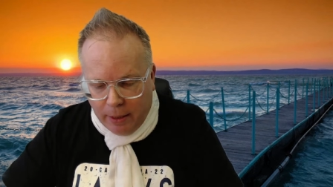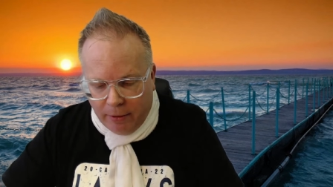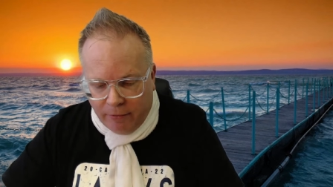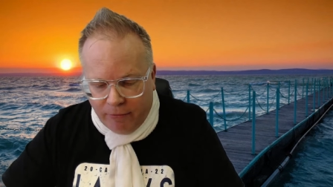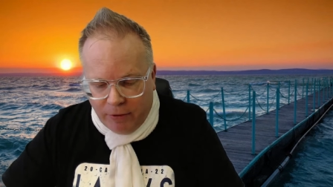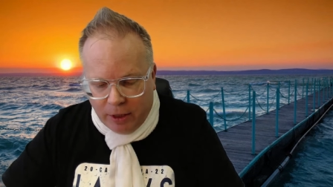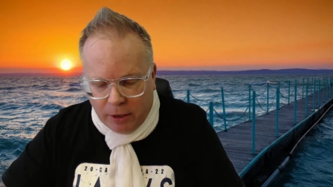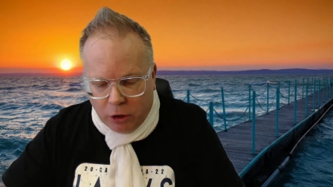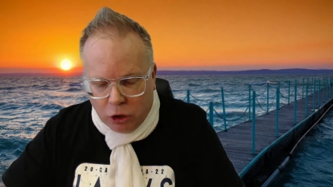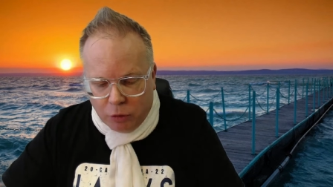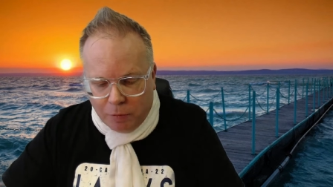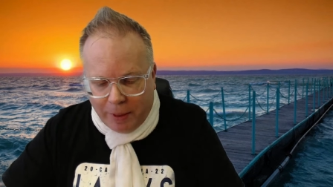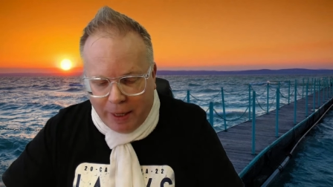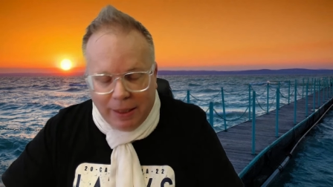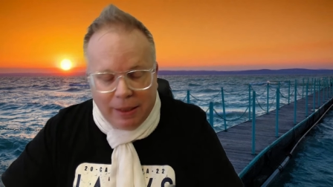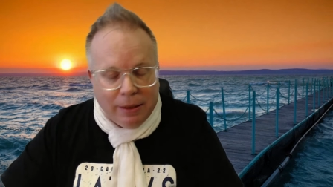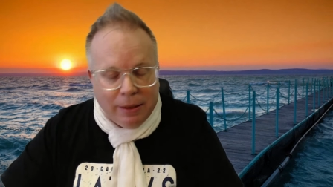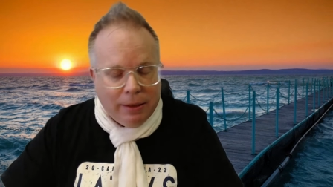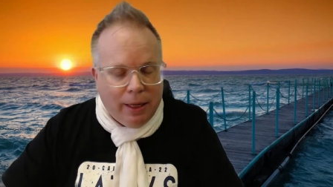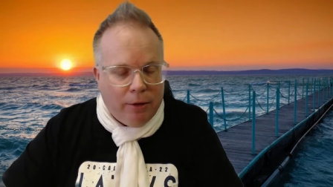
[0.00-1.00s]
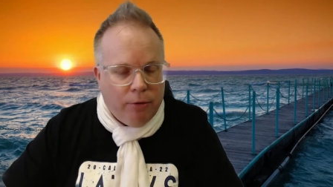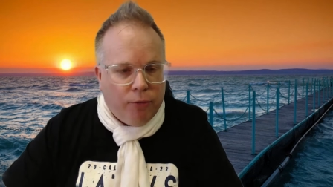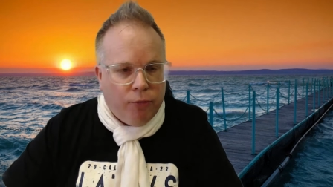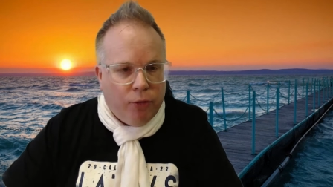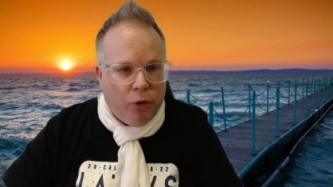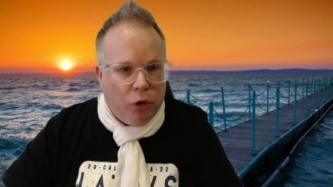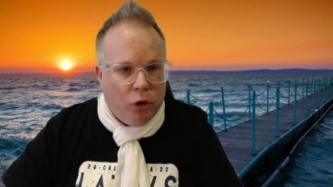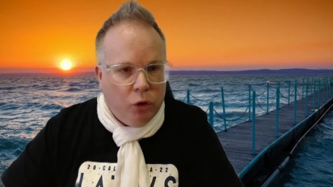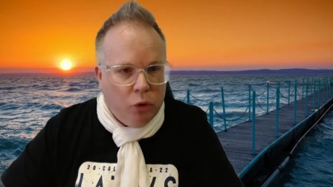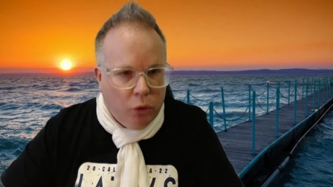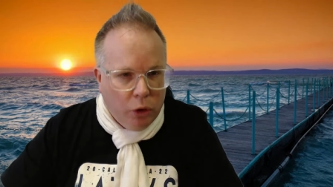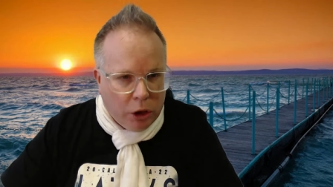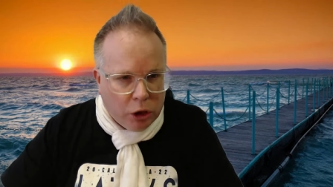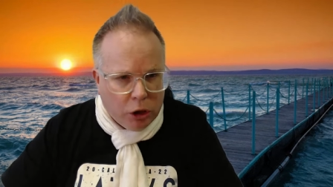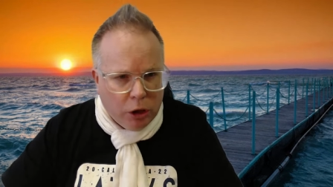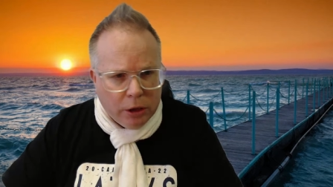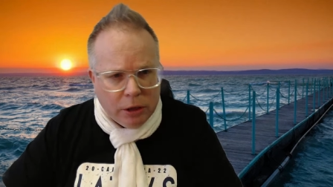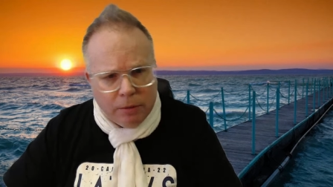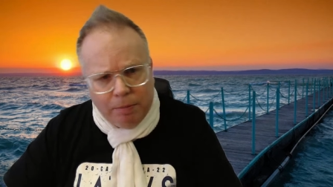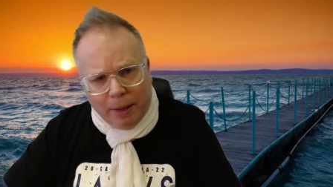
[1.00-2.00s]
Wir sprechen dann von
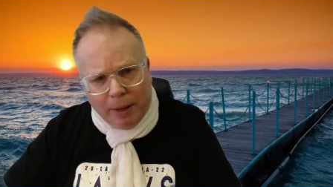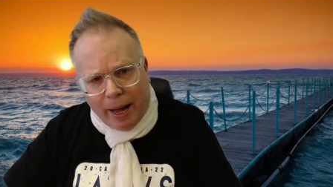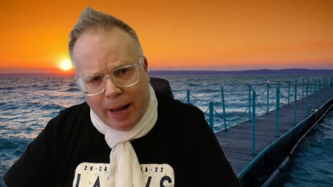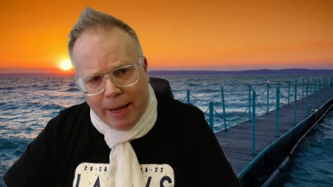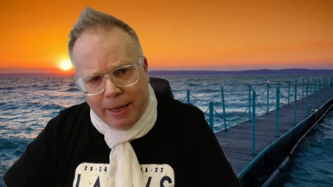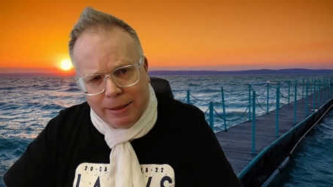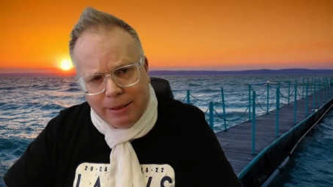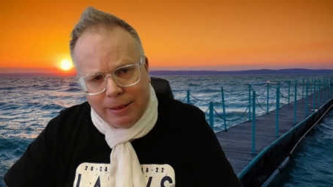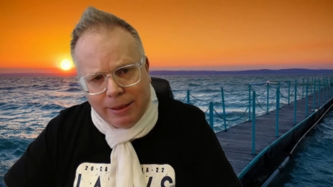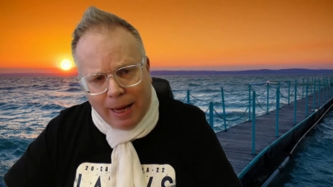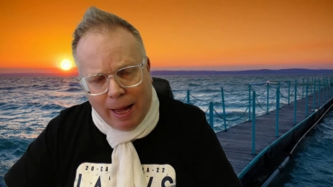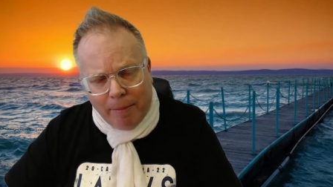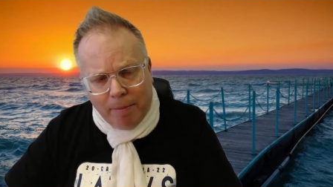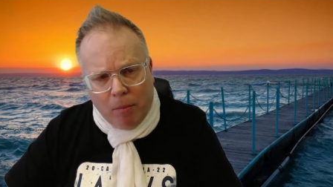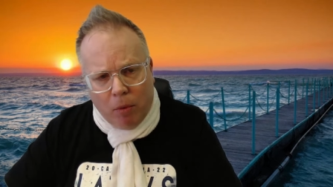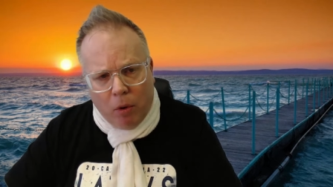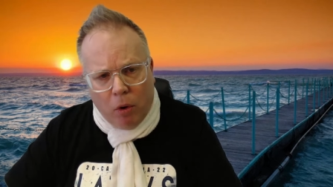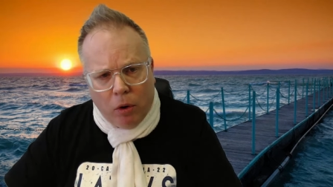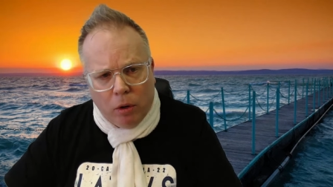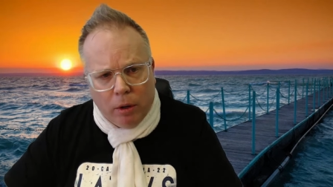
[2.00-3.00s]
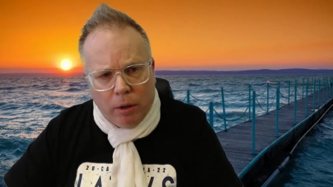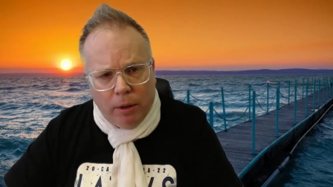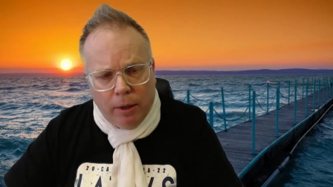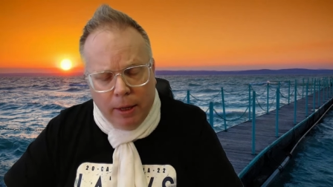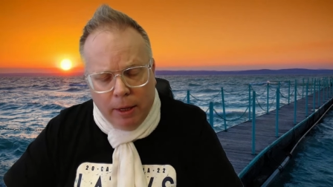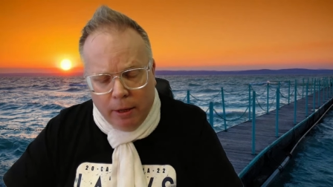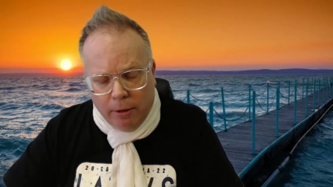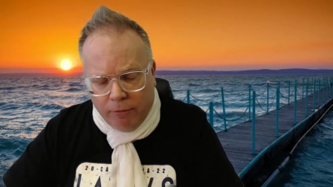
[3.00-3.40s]
Durchschnittspreisen ab morgen